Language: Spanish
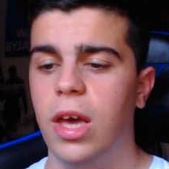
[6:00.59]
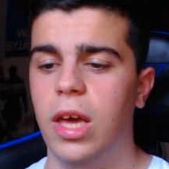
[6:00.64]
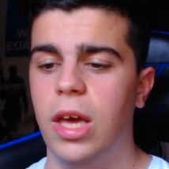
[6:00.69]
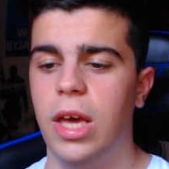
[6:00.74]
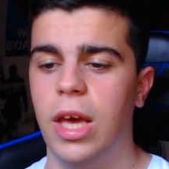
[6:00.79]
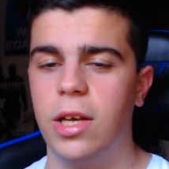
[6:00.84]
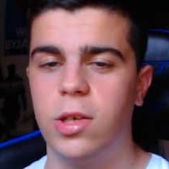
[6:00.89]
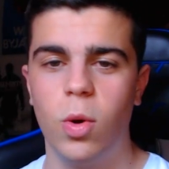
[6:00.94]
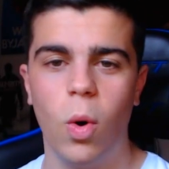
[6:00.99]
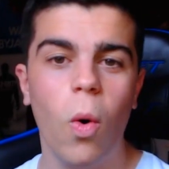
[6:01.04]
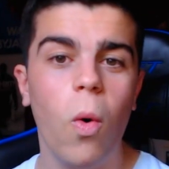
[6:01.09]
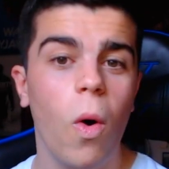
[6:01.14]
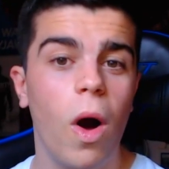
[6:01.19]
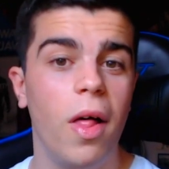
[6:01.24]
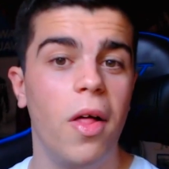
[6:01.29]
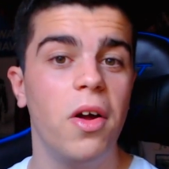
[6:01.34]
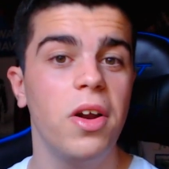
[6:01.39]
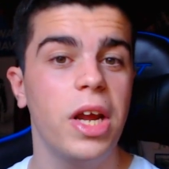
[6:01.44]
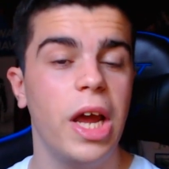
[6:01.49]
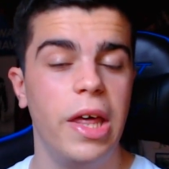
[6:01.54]
Y es un
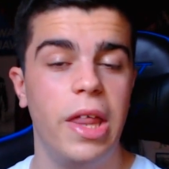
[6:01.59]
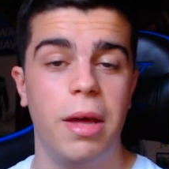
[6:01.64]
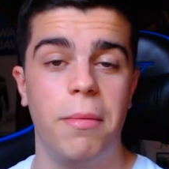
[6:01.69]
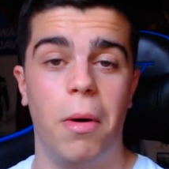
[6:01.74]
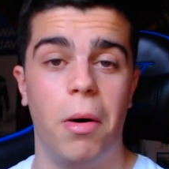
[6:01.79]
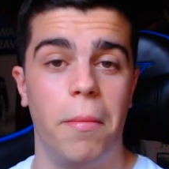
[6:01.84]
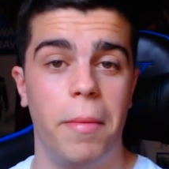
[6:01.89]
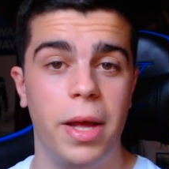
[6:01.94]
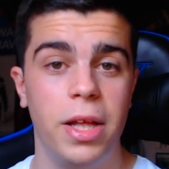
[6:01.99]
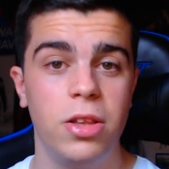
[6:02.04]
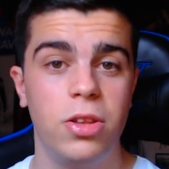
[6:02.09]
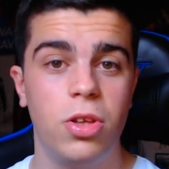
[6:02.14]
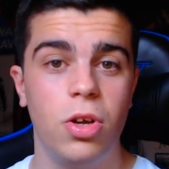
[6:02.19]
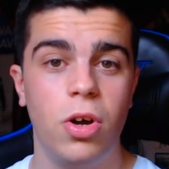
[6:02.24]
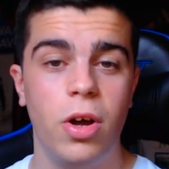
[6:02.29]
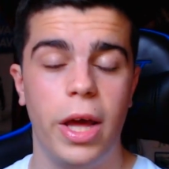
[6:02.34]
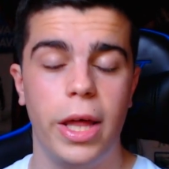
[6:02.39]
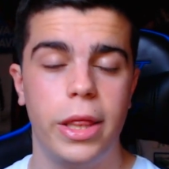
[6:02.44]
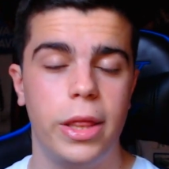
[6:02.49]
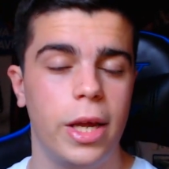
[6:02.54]
jugador que de
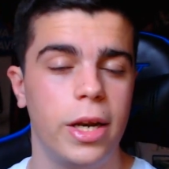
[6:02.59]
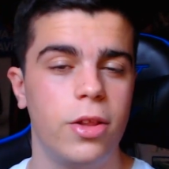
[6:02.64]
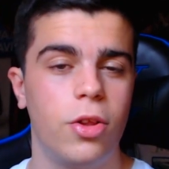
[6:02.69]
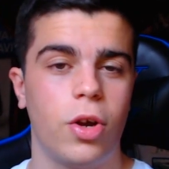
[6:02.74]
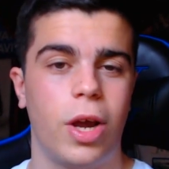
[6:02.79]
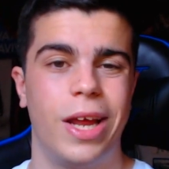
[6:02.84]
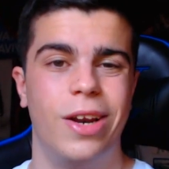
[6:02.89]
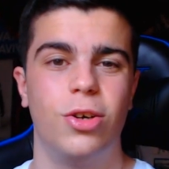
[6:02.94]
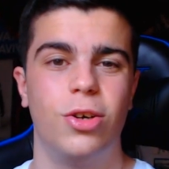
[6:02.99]
momento es cierto que